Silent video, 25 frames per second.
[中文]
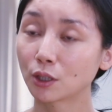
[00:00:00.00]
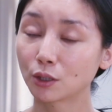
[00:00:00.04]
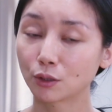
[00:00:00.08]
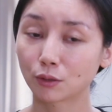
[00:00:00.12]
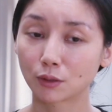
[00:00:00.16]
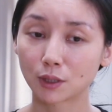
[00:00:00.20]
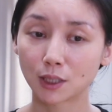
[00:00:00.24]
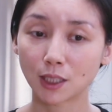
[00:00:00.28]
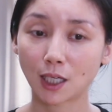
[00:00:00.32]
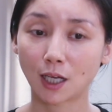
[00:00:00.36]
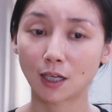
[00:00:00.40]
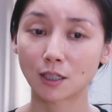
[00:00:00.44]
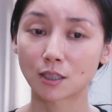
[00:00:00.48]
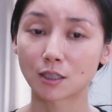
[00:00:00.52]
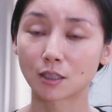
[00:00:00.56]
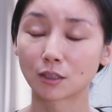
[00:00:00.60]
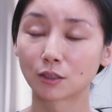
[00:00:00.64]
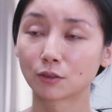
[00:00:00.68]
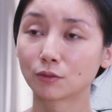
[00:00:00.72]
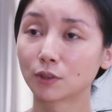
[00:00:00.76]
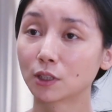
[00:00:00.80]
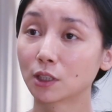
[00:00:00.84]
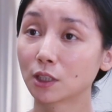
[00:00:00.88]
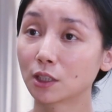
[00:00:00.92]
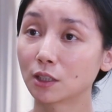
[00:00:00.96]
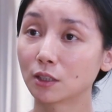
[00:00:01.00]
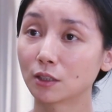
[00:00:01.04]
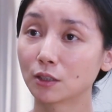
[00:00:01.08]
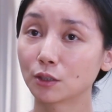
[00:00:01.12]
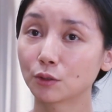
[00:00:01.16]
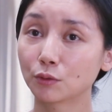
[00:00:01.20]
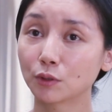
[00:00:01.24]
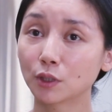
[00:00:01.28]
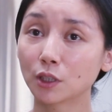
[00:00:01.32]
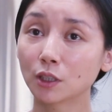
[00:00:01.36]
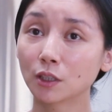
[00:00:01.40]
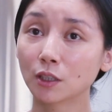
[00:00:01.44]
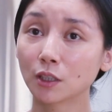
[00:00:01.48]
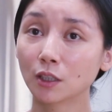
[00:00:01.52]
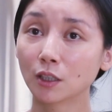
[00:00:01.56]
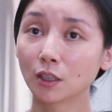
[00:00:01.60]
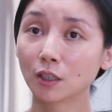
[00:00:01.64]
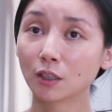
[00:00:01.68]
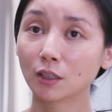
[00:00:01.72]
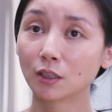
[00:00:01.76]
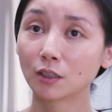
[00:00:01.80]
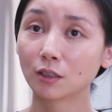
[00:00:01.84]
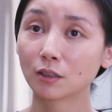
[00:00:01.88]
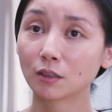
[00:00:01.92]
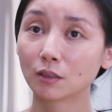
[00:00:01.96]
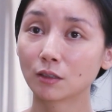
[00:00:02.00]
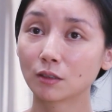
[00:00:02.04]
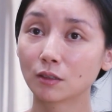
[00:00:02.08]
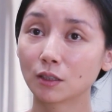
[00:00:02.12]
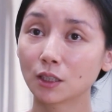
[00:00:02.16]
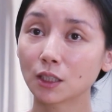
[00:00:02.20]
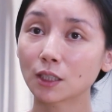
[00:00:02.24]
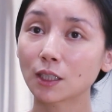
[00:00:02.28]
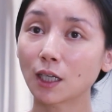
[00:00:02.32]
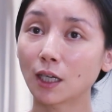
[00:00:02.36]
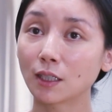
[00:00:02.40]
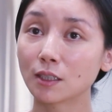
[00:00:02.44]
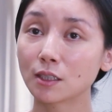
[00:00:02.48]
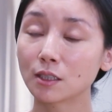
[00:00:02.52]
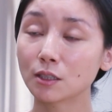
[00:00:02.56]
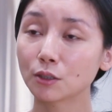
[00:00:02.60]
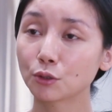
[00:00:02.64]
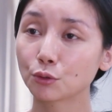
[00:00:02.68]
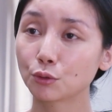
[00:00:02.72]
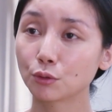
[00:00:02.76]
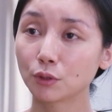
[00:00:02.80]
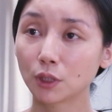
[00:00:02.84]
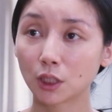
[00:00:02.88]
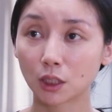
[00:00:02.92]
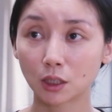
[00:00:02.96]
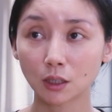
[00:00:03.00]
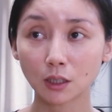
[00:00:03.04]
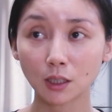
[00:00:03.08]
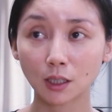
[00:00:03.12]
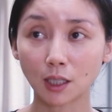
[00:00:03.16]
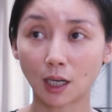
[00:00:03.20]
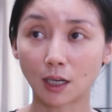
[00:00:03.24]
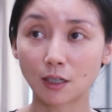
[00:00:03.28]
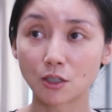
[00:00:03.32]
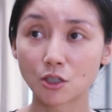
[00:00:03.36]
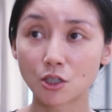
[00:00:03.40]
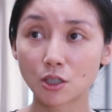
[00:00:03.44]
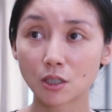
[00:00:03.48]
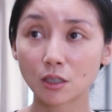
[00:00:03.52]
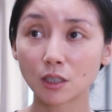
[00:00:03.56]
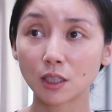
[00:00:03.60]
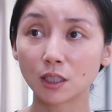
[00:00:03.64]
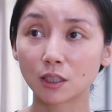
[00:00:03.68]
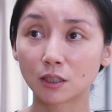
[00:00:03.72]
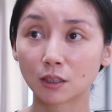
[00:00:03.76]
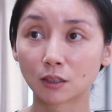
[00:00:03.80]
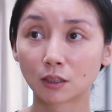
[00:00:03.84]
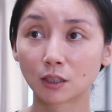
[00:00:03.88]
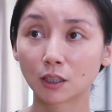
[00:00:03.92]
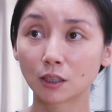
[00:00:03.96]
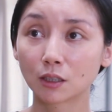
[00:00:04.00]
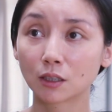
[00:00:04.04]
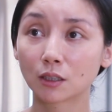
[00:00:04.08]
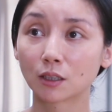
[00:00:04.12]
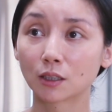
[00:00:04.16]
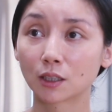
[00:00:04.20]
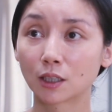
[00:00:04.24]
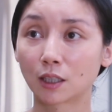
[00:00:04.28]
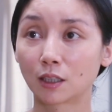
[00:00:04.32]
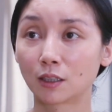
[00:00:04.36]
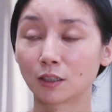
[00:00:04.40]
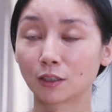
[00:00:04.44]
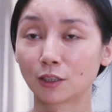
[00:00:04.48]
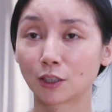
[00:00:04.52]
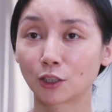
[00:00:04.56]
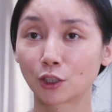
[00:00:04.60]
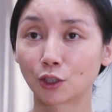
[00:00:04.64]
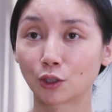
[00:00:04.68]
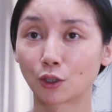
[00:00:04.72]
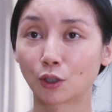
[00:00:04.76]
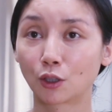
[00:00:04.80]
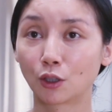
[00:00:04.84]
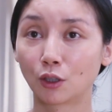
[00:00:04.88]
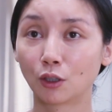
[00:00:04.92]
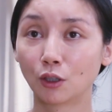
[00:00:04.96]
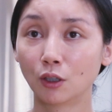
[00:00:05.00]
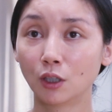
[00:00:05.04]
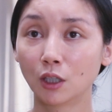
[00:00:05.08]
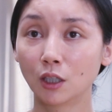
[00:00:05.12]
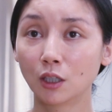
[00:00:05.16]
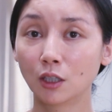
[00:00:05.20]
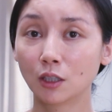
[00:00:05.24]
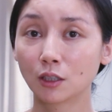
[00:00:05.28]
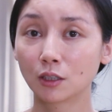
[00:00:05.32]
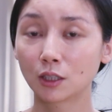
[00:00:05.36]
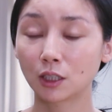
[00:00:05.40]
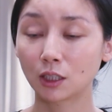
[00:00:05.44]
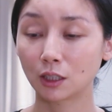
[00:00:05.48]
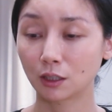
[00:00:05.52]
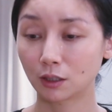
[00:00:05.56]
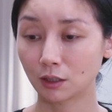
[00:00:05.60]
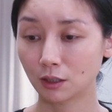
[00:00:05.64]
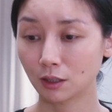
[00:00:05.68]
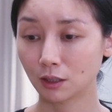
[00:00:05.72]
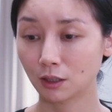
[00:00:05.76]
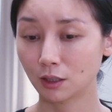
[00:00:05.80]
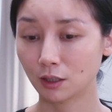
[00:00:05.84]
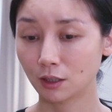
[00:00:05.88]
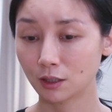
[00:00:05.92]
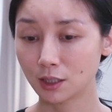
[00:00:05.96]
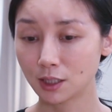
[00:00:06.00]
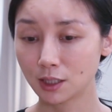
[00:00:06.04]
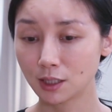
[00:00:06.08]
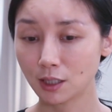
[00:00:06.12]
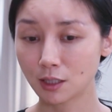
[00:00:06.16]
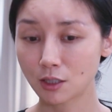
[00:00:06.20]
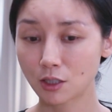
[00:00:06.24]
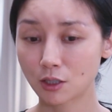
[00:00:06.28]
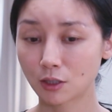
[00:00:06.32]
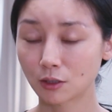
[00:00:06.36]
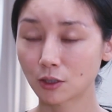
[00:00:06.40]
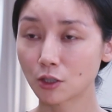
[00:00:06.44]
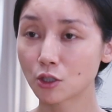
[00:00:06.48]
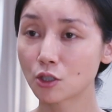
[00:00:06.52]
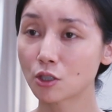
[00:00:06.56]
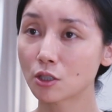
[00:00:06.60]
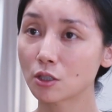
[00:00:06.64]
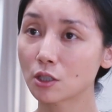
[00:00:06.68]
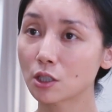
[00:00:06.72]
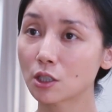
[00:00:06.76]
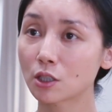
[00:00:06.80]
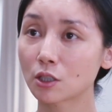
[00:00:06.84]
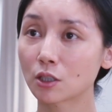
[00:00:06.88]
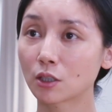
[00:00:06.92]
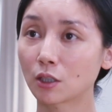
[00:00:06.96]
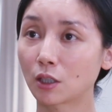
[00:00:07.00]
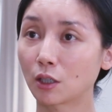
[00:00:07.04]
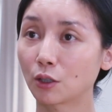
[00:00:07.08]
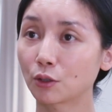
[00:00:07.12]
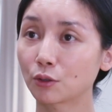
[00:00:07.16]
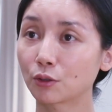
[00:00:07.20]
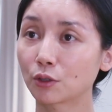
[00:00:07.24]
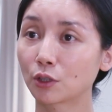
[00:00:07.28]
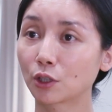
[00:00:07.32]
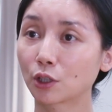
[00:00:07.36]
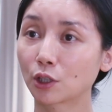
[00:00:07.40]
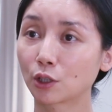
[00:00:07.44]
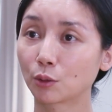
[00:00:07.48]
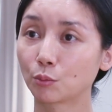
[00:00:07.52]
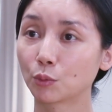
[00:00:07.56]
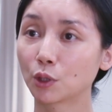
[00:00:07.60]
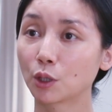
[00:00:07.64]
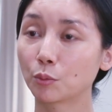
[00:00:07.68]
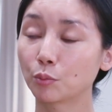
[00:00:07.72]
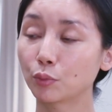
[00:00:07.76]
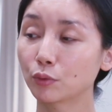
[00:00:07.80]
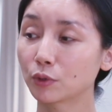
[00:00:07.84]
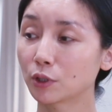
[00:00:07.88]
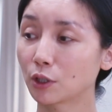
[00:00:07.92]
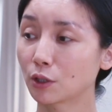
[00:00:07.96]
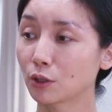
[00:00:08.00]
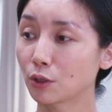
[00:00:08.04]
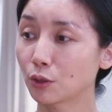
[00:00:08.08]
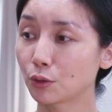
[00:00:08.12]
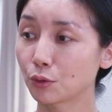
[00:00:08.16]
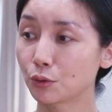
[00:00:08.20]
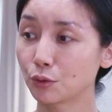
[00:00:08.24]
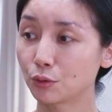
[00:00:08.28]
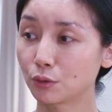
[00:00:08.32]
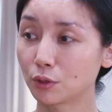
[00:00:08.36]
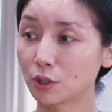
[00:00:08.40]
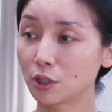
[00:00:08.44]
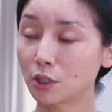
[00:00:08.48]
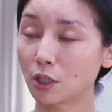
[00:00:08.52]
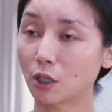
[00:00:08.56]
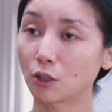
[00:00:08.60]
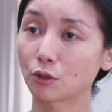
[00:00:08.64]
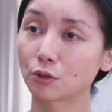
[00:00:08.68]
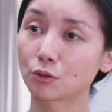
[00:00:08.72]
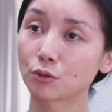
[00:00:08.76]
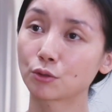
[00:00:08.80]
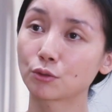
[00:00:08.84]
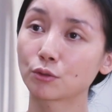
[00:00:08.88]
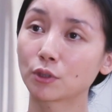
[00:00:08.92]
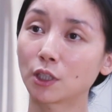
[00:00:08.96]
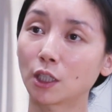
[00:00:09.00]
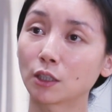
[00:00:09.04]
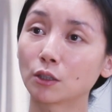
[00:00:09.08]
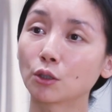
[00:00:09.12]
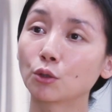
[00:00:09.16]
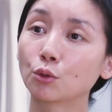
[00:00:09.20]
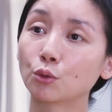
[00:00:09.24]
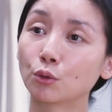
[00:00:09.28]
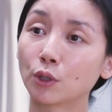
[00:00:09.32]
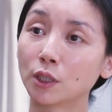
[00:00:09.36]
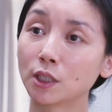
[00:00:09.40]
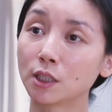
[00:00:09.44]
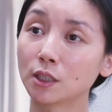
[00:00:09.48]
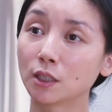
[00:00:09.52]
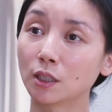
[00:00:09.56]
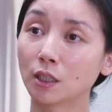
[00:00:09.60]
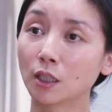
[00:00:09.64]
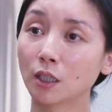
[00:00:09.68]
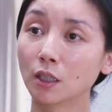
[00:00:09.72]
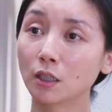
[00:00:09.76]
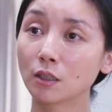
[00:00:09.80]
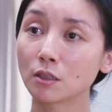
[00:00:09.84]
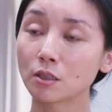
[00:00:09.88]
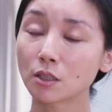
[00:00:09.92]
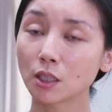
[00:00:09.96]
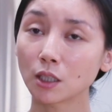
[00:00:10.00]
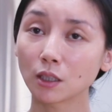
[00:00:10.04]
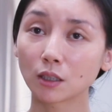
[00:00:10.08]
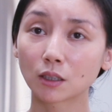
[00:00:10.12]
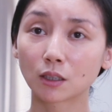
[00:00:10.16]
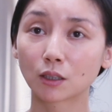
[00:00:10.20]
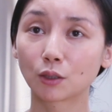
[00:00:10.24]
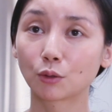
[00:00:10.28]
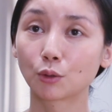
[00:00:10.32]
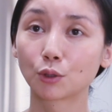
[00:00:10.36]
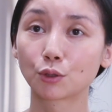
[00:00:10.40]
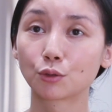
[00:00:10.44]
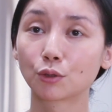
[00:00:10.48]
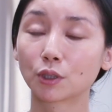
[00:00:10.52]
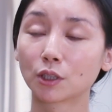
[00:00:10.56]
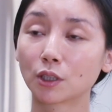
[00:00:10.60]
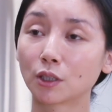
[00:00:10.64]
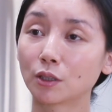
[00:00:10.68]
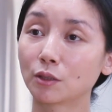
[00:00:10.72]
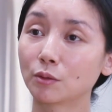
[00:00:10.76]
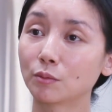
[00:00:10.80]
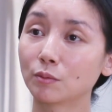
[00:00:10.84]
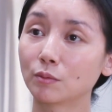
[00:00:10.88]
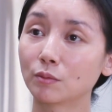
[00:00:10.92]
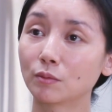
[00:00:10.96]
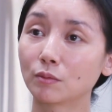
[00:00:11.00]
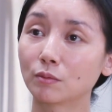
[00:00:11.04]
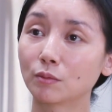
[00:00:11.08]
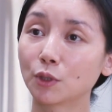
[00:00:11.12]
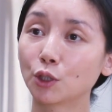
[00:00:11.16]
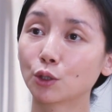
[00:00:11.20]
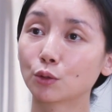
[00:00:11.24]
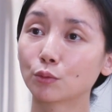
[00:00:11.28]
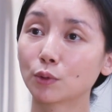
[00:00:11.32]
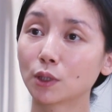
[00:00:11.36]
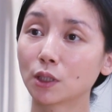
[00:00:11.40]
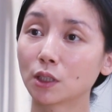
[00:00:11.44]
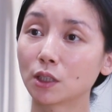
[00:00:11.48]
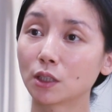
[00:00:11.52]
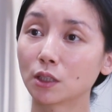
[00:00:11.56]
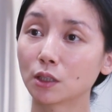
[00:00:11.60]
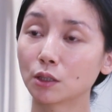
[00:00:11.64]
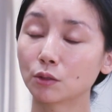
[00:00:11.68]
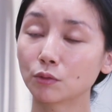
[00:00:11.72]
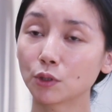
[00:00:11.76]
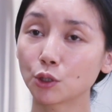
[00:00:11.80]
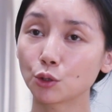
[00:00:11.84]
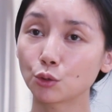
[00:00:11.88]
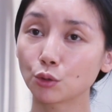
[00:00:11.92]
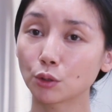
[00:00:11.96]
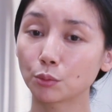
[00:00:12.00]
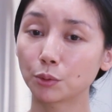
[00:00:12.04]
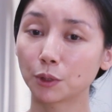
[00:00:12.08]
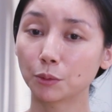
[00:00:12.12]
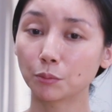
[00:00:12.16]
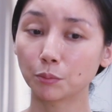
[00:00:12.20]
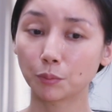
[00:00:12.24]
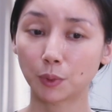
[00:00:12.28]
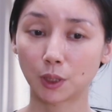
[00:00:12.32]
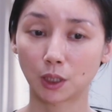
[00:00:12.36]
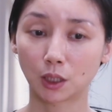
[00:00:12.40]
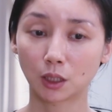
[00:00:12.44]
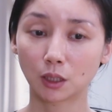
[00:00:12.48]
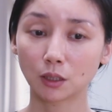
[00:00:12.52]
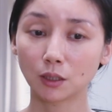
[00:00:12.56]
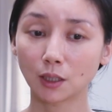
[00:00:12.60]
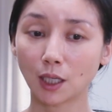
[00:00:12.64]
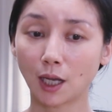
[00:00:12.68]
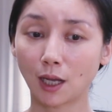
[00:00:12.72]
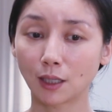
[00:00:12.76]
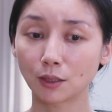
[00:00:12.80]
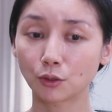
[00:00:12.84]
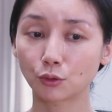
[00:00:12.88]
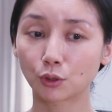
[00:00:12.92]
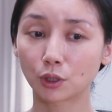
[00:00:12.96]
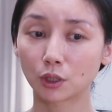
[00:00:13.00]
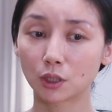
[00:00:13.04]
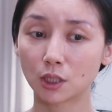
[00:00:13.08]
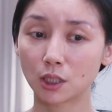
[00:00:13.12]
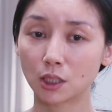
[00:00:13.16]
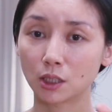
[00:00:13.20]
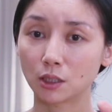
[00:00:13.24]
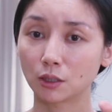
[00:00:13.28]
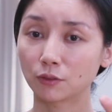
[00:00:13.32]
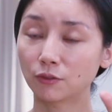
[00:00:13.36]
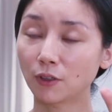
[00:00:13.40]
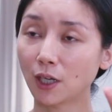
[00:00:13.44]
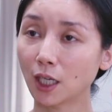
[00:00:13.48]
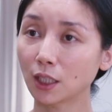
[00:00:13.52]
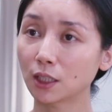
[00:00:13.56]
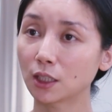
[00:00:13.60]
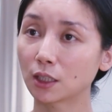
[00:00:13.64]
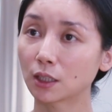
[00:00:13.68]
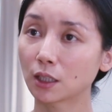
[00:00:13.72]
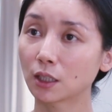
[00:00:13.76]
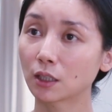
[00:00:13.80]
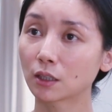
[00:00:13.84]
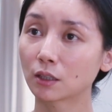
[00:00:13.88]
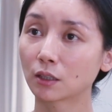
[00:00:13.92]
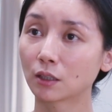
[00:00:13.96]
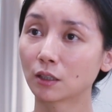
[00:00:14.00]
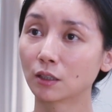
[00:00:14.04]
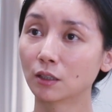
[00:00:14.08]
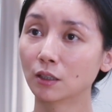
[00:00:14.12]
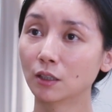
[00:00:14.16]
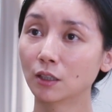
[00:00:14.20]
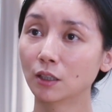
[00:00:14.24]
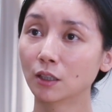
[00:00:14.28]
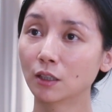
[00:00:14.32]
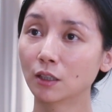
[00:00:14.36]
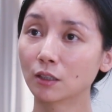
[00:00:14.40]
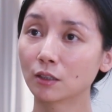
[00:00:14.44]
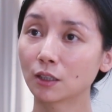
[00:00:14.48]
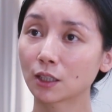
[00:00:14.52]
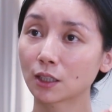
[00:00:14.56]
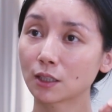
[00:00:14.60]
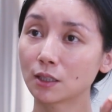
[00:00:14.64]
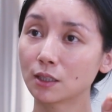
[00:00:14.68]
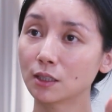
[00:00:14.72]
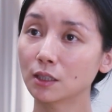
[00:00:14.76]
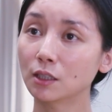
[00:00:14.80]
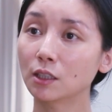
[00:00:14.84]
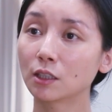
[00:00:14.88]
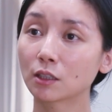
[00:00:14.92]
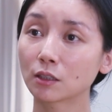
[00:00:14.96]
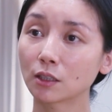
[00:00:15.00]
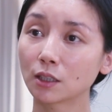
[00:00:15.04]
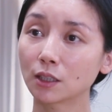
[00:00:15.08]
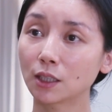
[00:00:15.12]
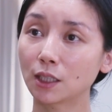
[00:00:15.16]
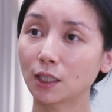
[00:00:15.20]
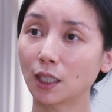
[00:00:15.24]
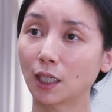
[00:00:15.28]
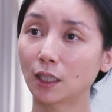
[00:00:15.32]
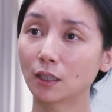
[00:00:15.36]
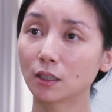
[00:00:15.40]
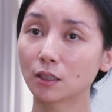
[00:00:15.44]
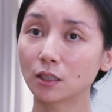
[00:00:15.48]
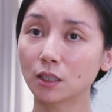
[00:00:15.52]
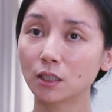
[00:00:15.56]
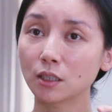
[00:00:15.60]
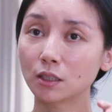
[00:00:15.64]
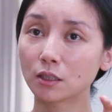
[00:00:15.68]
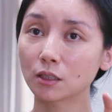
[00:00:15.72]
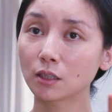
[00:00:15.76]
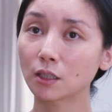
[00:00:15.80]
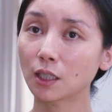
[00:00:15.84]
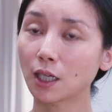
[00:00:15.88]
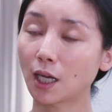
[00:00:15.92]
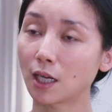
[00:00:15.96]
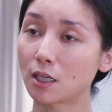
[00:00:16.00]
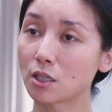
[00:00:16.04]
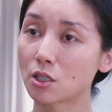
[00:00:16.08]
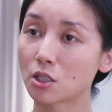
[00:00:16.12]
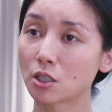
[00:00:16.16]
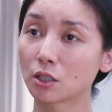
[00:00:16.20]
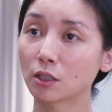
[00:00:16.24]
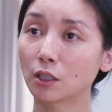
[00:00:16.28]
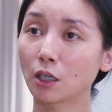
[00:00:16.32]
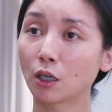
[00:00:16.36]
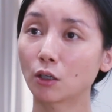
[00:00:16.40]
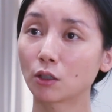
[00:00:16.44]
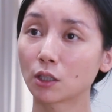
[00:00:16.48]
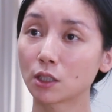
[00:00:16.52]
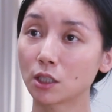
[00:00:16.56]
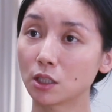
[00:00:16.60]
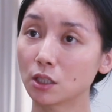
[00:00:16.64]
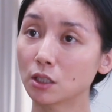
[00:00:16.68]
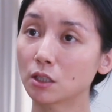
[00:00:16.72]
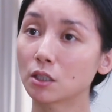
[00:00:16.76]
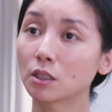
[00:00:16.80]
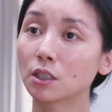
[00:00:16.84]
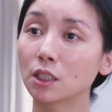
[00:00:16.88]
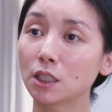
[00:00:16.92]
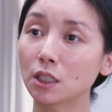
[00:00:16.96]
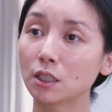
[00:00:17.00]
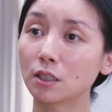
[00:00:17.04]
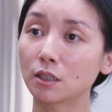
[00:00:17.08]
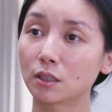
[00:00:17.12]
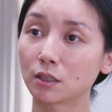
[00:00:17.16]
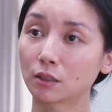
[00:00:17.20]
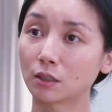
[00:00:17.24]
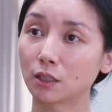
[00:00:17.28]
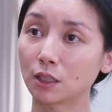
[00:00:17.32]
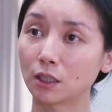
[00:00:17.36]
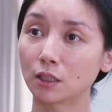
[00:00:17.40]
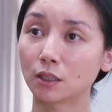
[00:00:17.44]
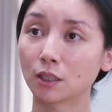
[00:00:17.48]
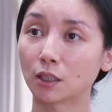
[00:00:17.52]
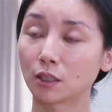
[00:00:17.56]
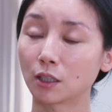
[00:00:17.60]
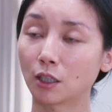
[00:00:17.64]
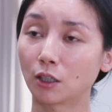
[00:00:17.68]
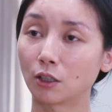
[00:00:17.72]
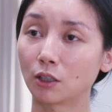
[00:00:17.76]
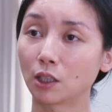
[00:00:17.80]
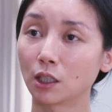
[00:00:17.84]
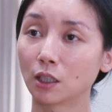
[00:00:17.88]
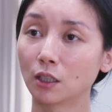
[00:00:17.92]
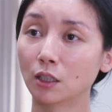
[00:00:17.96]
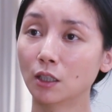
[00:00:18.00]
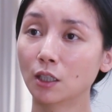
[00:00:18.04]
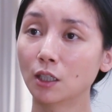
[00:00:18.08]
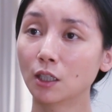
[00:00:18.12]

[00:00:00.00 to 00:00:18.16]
很有价值的问题，因为你感兴趣，你的感知已经认可它了的时候，你的现实的知识或者什么的不能够寻找出它的逻辑。这个我觉得。没有问题，因为作品本身它就是启发你那个那个心灵的点，你已经感知到了，其实你已经理解到了。